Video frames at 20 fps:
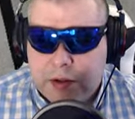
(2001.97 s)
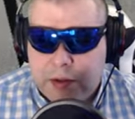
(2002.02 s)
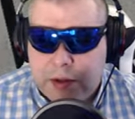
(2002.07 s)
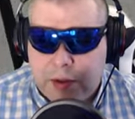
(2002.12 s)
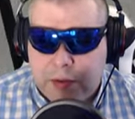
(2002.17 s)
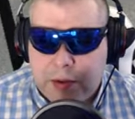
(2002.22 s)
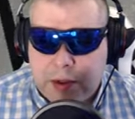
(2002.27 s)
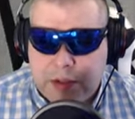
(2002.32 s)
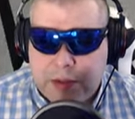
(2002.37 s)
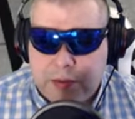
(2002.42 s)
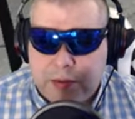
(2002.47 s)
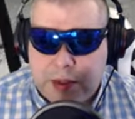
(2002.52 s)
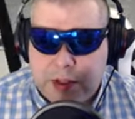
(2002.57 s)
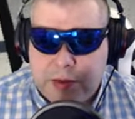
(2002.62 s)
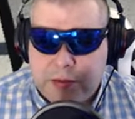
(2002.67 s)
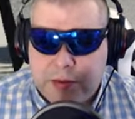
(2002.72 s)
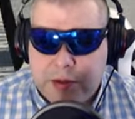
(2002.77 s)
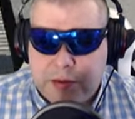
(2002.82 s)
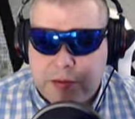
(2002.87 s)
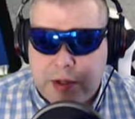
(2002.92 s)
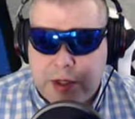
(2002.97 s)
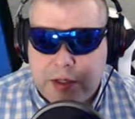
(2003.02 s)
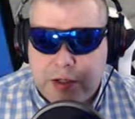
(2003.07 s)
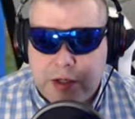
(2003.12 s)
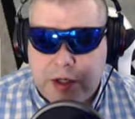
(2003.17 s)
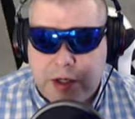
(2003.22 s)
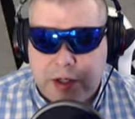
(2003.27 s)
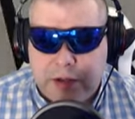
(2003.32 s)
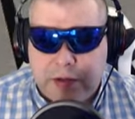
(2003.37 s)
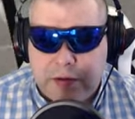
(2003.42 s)
Dobra, zobaczmy, słuchajcie,
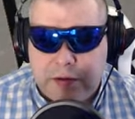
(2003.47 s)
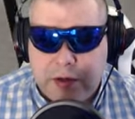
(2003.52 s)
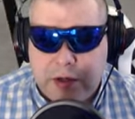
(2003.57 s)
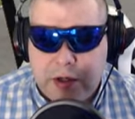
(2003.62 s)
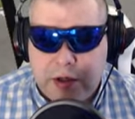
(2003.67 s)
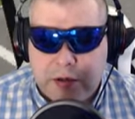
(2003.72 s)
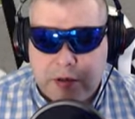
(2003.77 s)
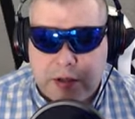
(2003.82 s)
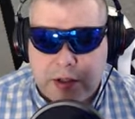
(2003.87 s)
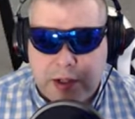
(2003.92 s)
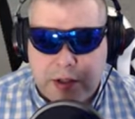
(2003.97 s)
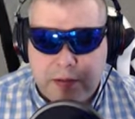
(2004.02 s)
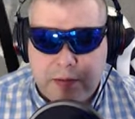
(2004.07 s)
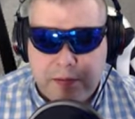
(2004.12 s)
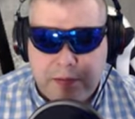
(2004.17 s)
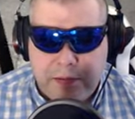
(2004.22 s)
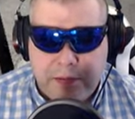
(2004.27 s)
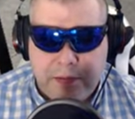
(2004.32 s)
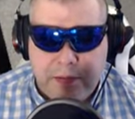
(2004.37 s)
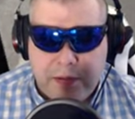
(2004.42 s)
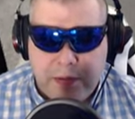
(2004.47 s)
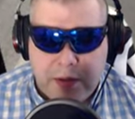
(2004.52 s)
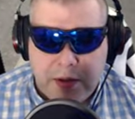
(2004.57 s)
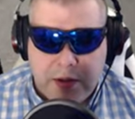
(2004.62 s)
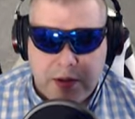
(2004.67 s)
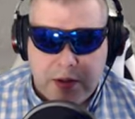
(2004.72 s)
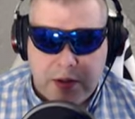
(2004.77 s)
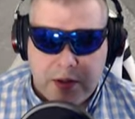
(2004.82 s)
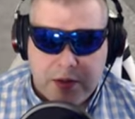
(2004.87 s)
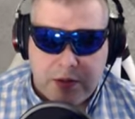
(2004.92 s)
jak to wygląda.
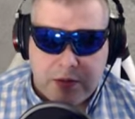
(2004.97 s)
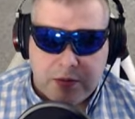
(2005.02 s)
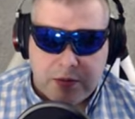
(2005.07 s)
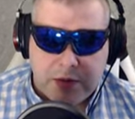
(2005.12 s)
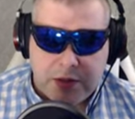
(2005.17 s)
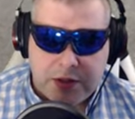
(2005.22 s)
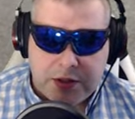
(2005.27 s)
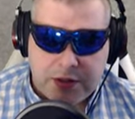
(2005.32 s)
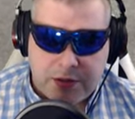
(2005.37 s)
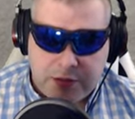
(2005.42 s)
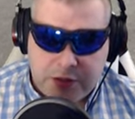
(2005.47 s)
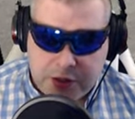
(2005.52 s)
Jestem